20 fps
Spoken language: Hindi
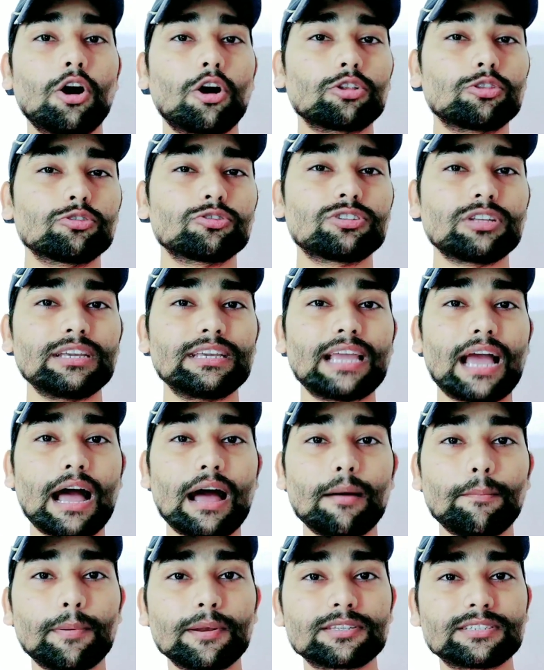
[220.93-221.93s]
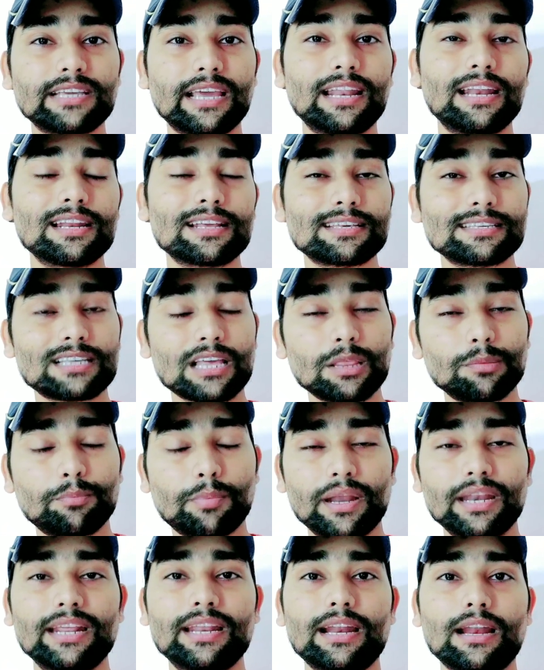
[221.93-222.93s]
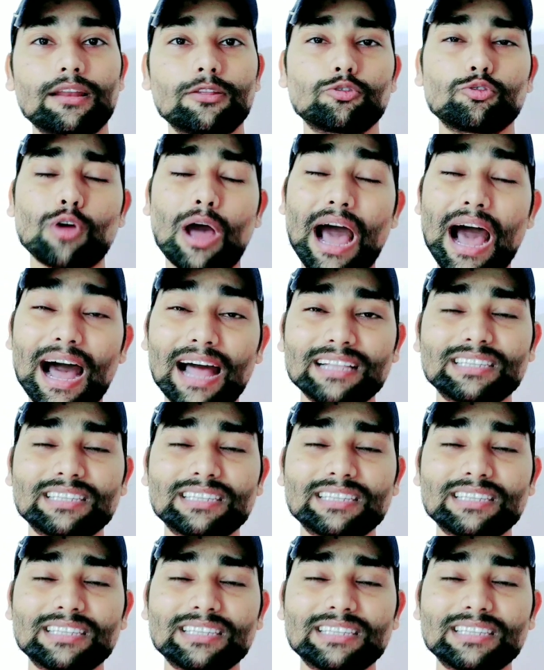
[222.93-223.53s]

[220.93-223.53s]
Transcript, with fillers: और दोस्तों यहाँ पर चैनल के साथ बने रहना तो